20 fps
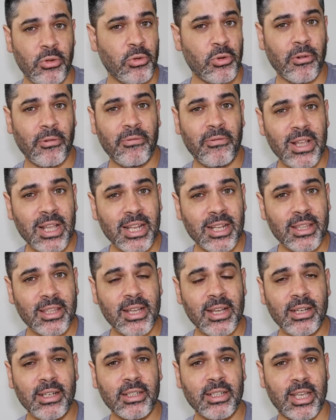di
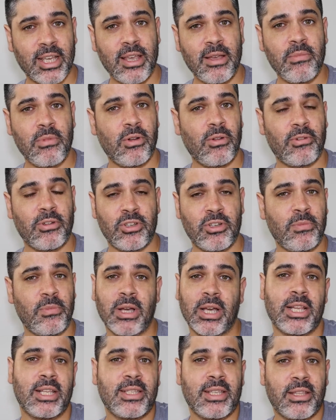un'offerta che me lo faceva
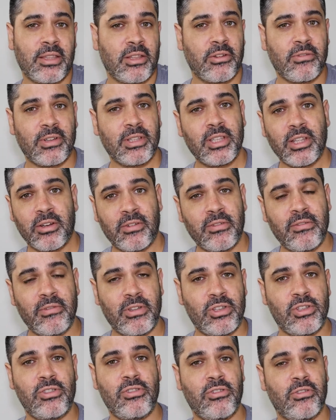pagare 7,99
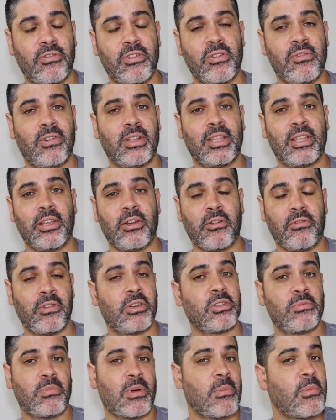invece di 9,99,
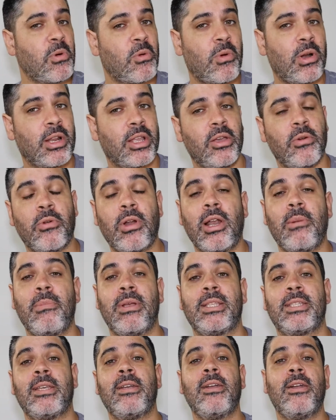risparmio qualche euro al
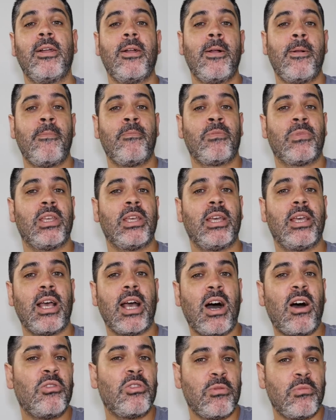mese. Eh,
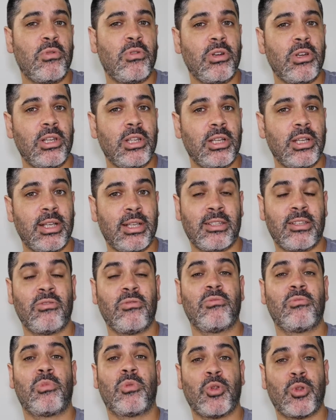Audible,
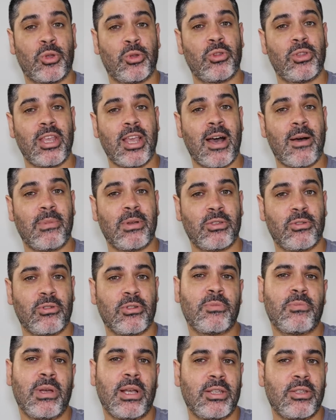essendo un prodotto di
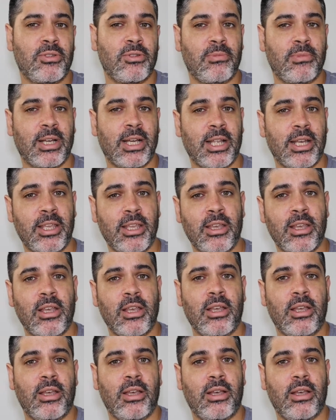Amazon, spesso magari
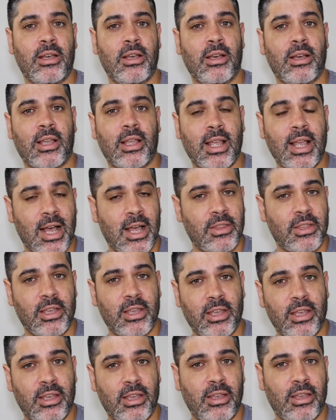eh,
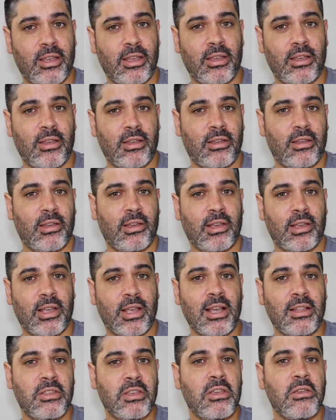cade,
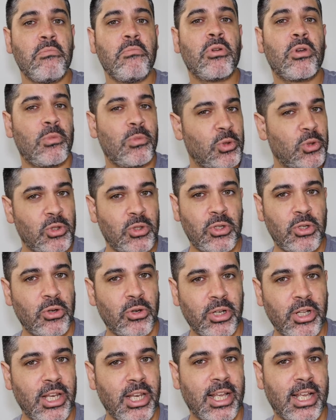cade, in
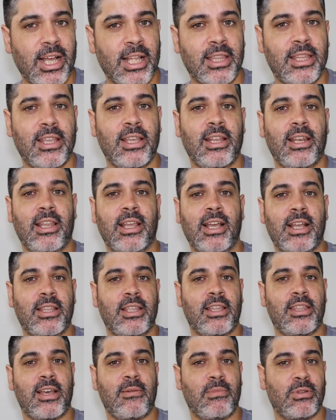promozioni legate,
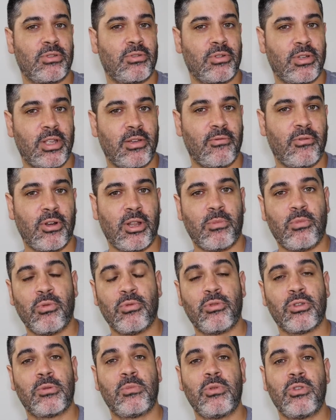legate ad Amazon che vuole
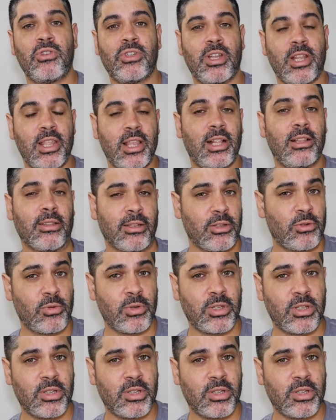appunto spingere gli altri sui